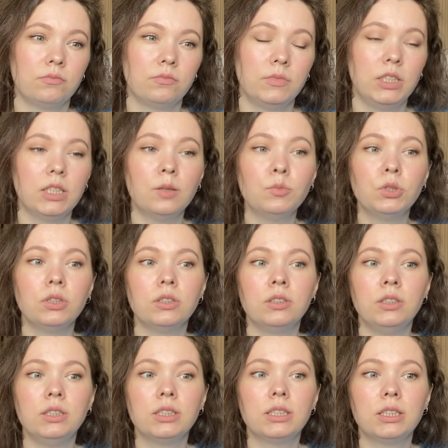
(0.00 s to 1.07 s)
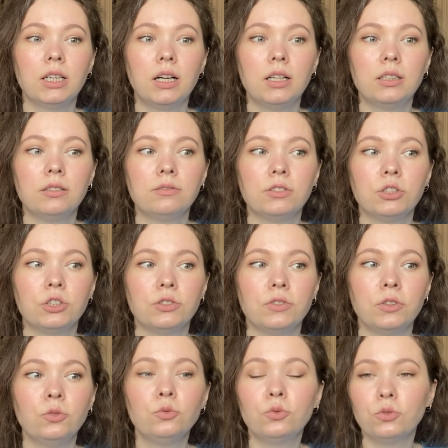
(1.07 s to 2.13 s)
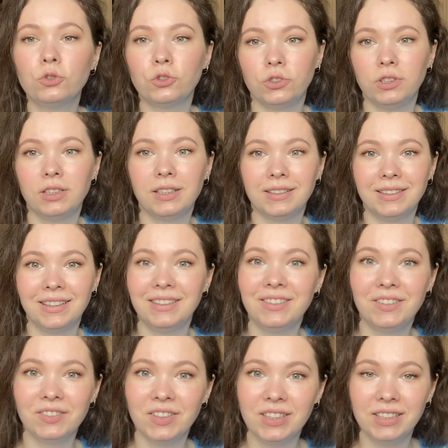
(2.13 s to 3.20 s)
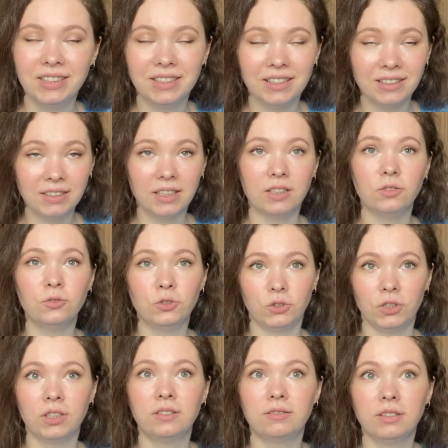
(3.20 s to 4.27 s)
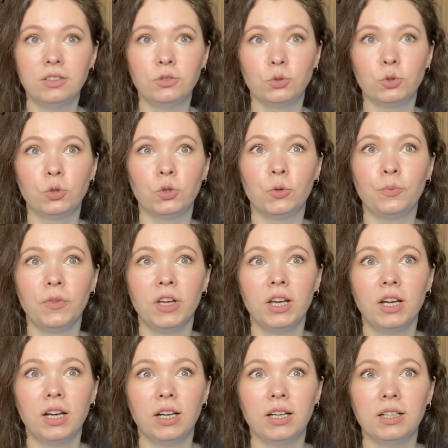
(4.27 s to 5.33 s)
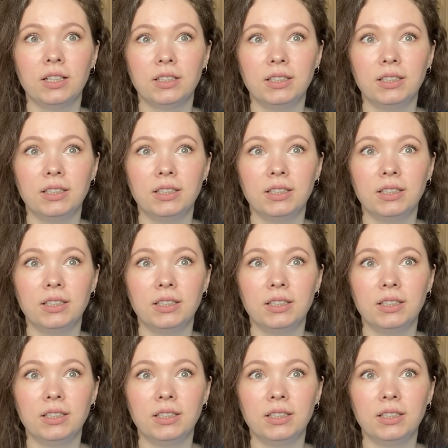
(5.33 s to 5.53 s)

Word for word: Я бы не стала вышивать, ну тоже никогда не говори никогда. Ну вот я говорю, что а,